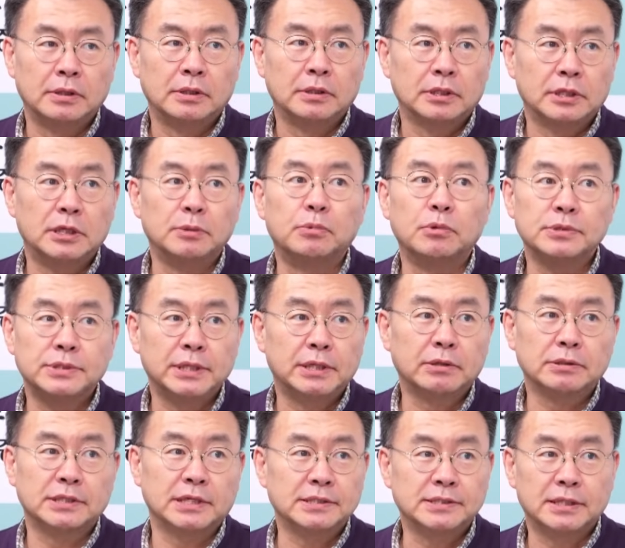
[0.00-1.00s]
기본
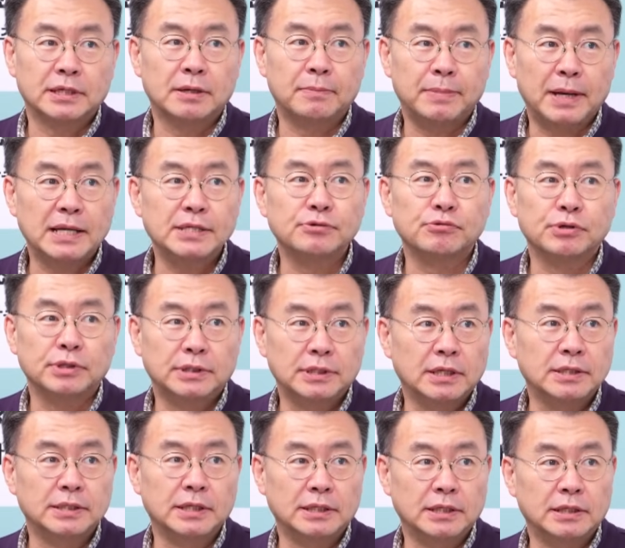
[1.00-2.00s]
체력 자체가 빠지고
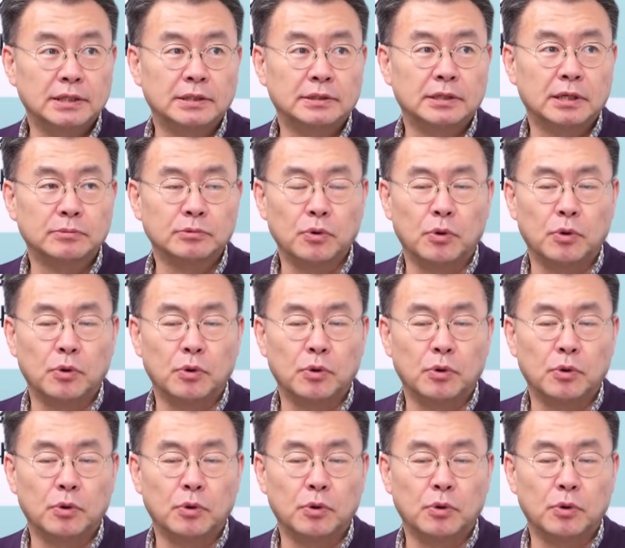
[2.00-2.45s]
있다는 얘기이기 때문에 음.